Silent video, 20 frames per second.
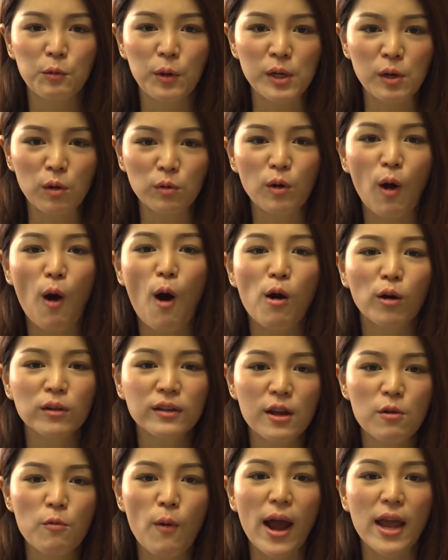ด้วยน้อ
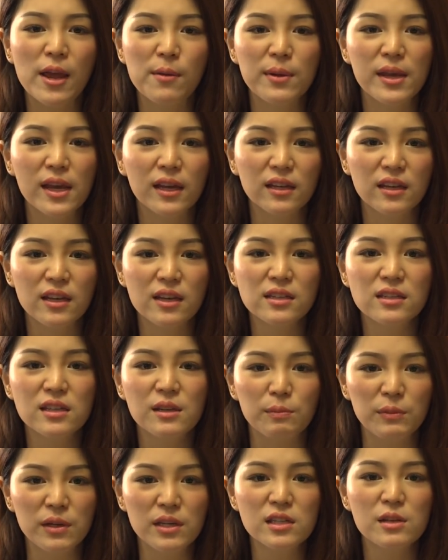งๆ ในวัยเพียง
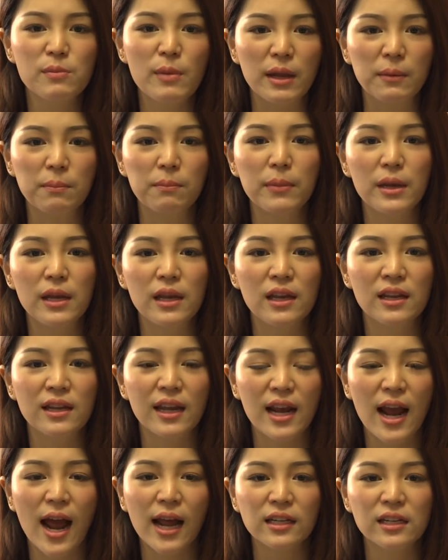20-21 ปี
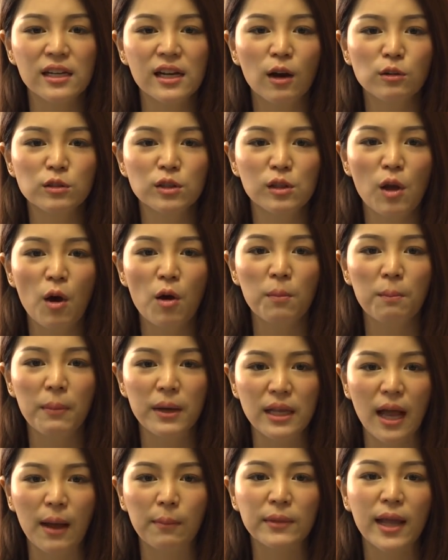ในการที่เขาจะต้อง
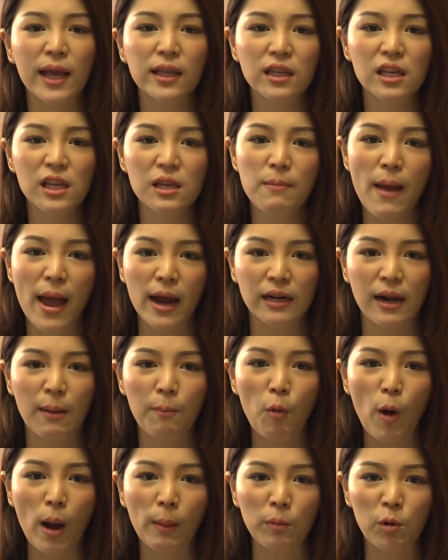ไปทำหน้าที่แบก
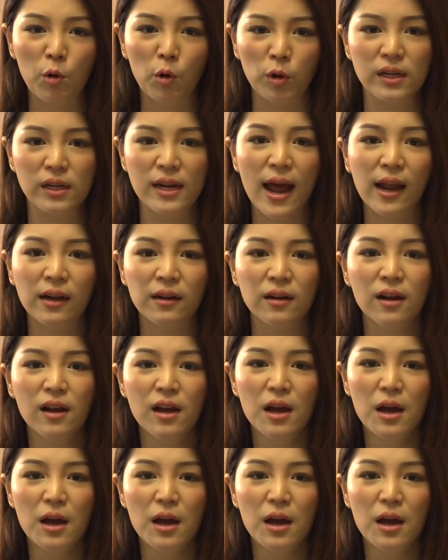รับความดดัน